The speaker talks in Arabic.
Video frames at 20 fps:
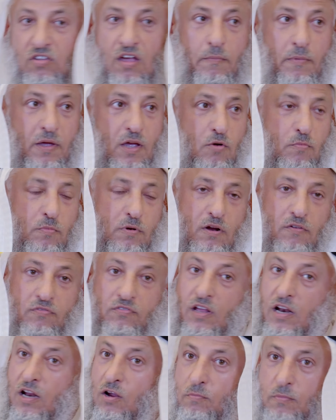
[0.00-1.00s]
صام يوما
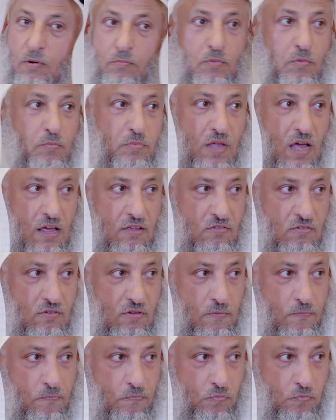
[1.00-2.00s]
أفطر يوما ممتاز